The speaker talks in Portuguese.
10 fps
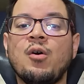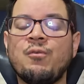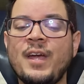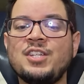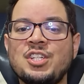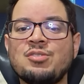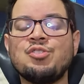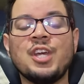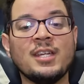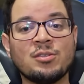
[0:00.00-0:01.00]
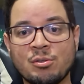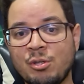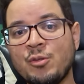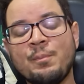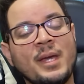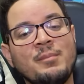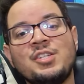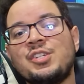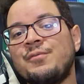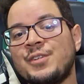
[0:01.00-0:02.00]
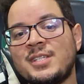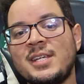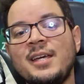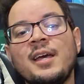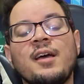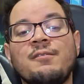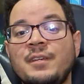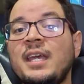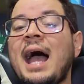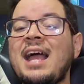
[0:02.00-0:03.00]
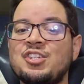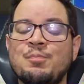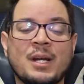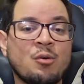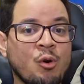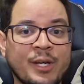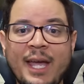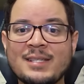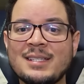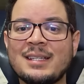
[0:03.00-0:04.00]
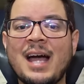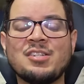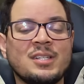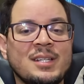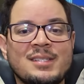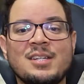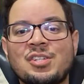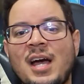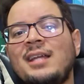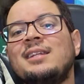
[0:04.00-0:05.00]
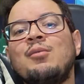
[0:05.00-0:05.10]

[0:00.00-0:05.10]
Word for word: O feitiço de retorno permite que você viaje para qualquer cidade que desejar,